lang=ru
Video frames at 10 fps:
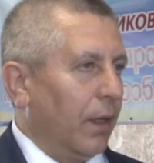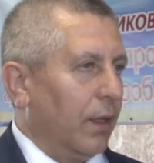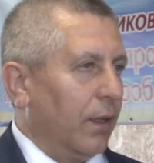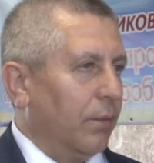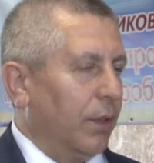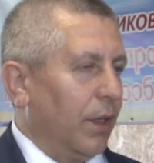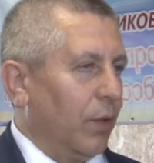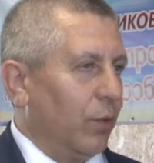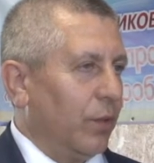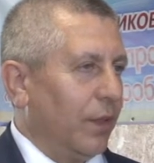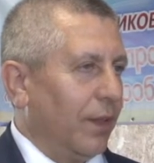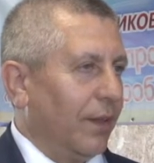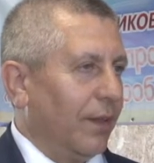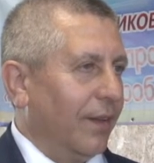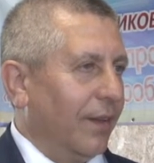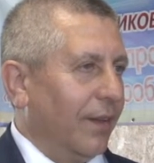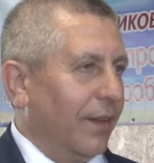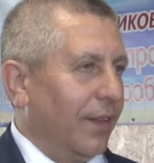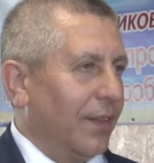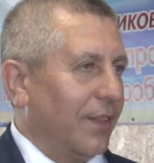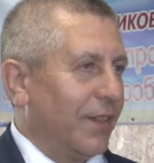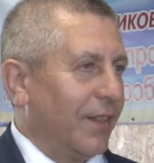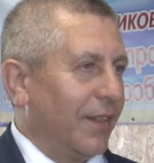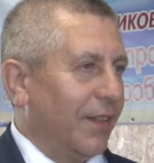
э, Белоруссия, с